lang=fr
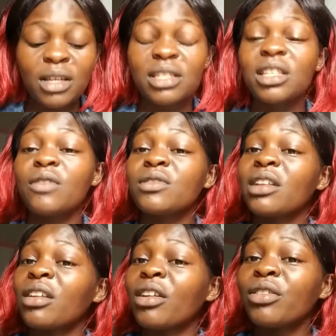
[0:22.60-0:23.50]
Si vous
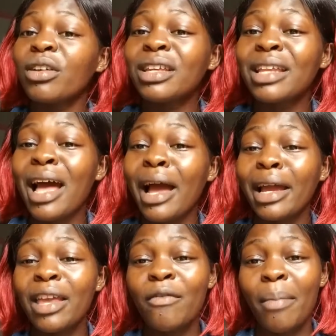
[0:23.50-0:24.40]
êtes quelqu'un qui
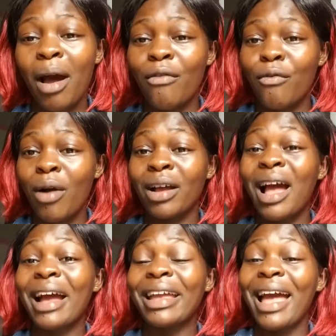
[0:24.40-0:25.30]
n'arrive pas à, avoir,
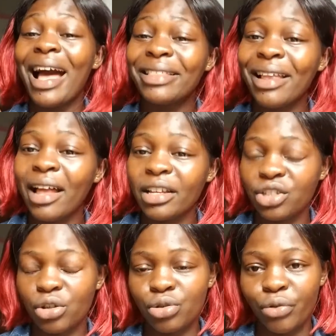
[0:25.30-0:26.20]
à garder
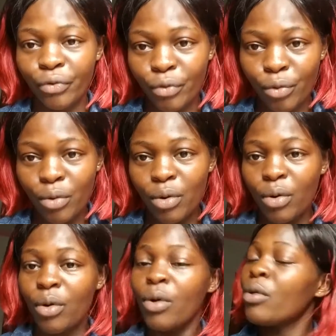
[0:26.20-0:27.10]
l'argent sur vous,
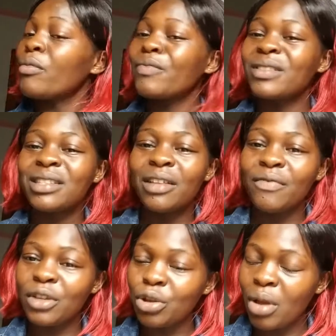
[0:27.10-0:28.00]
cette
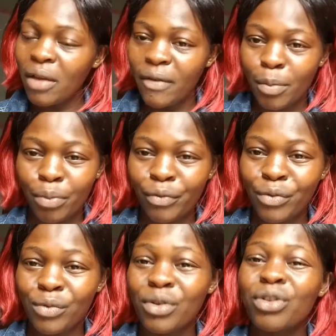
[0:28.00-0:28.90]
vidéo est faite pour
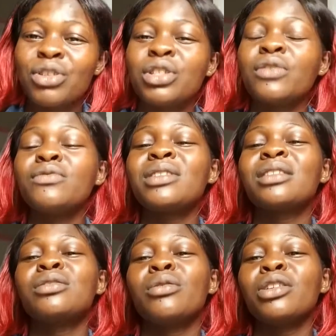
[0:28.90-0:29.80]
vous. Si vous
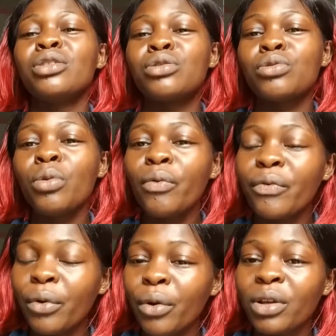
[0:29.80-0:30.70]
êtes celui qui
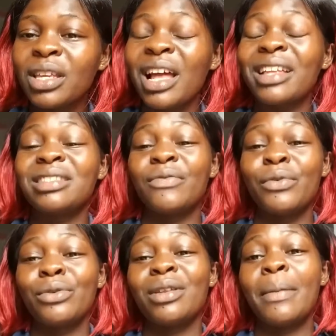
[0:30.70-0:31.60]
souffre, qui a les
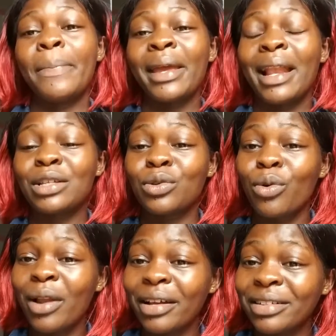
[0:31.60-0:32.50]
difficultés de payer la
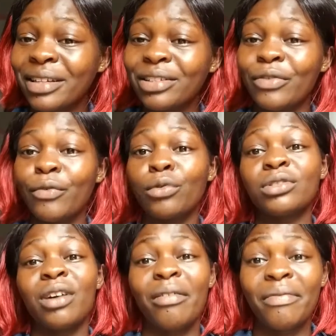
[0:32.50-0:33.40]
scolarité de
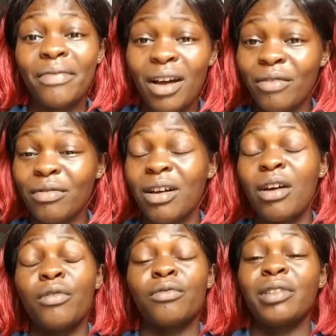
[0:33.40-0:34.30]
votre enfant,
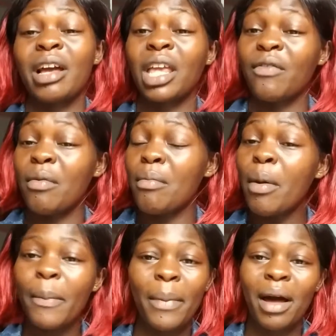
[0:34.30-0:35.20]
vous n'arrivez
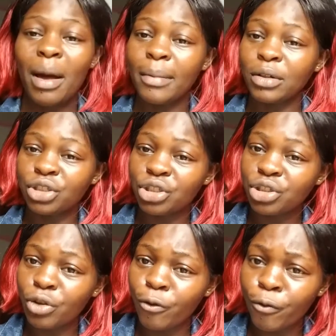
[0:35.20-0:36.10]
même pas à manger
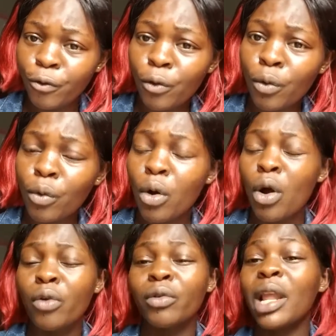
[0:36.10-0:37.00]
chez vous,
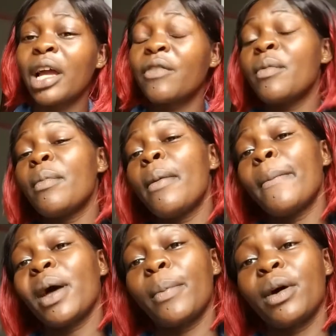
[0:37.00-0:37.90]
vous n'arrivez même
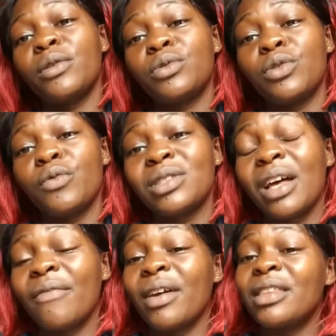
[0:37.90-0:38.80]
pas à prendre soin de vos
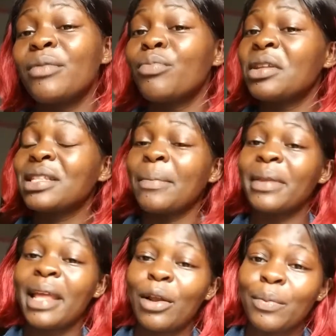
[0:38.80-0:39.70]
enfants, ni pour les
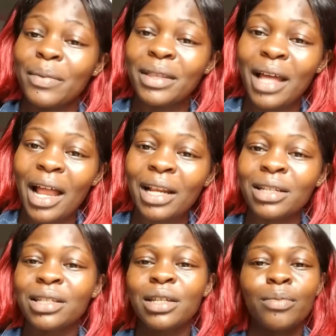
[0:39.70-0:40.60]
amener à l'hôpital,
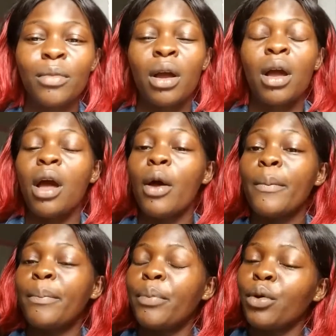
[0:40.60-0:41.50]
ni un
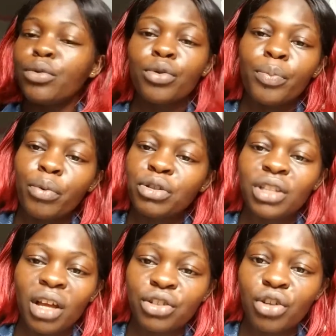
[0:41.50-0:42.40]
peu de poche
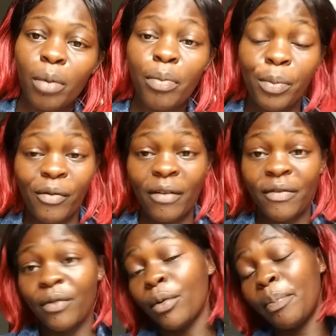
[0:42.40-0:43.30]
d'argent pour pouvoir
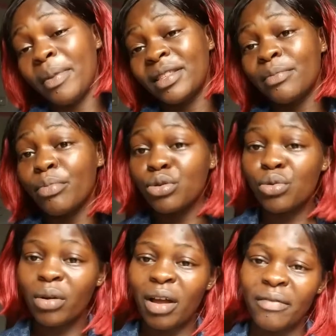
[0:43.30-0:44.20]
faire vos petits
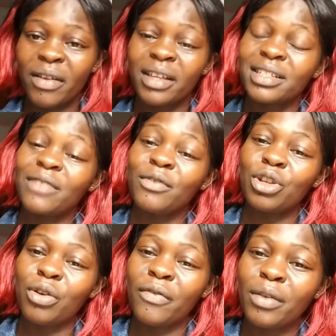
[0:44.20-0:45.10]
besoins avec, cette
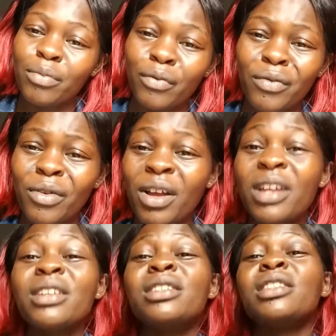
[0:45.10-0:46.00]
vidéo est faite pour vous.
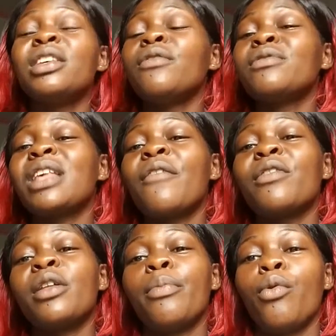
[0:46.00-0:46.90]
Si vous
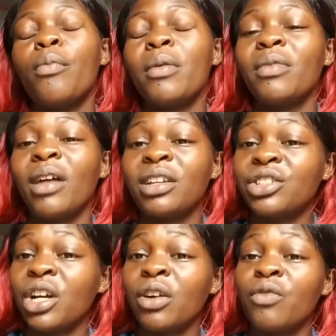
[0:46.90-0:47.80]
avez des problèmes
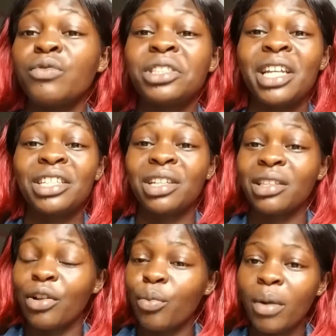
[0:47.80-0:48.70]
d'argent, vous cherchez
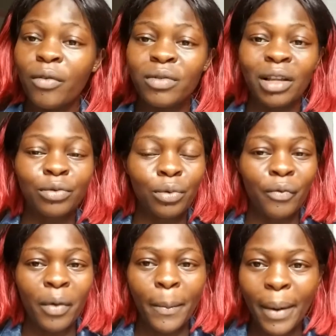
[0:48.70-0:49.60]
tellement, vous n'en
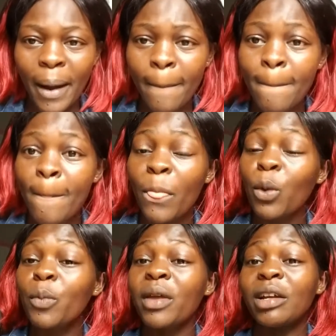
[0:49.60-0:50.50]
trouvez pas,
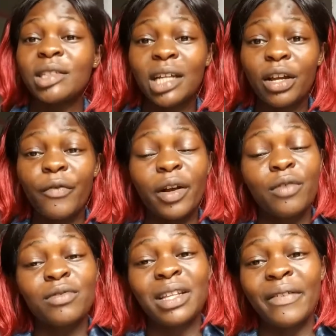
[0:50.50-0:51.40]
ou bien chaque fois
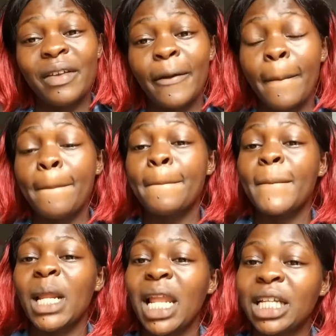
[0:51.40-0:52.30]
que vous avez
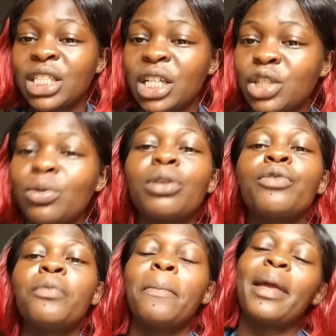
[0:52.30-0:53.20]
l'argent, soit on ne
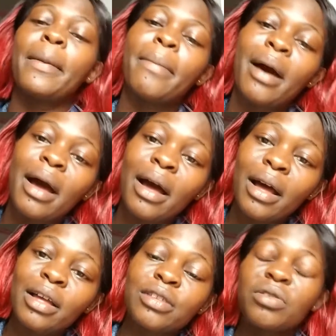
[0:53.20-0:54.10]
vous paye pas,
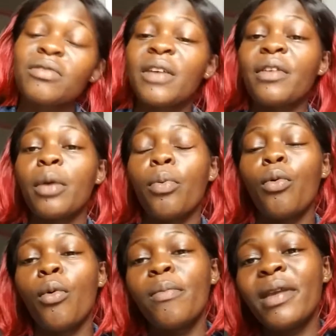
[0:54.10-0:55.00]
soit vous avez des
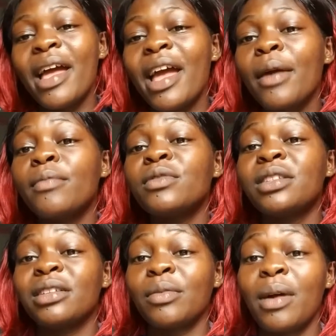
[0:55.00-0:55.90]
problèmes
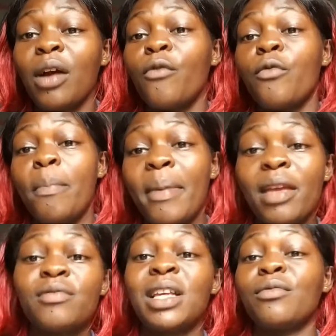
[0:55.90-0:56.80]
directement quand vous
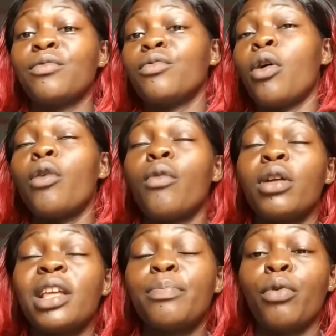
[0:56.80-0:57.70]
payez, vous avez
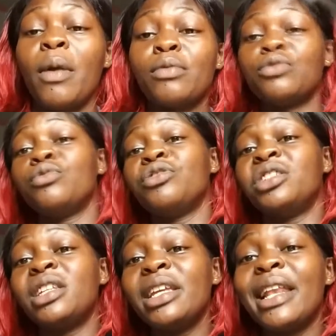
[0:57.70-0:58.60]
les problèmes
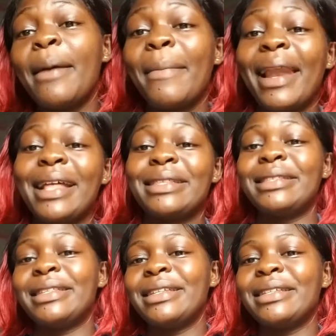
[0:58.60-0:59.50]
surgissent, les
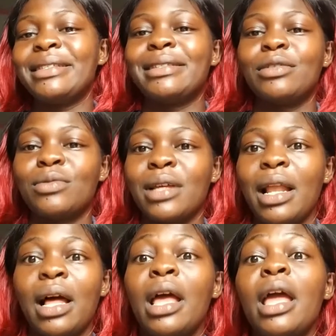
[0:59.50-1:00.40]
maladies, ceci, tout ça là.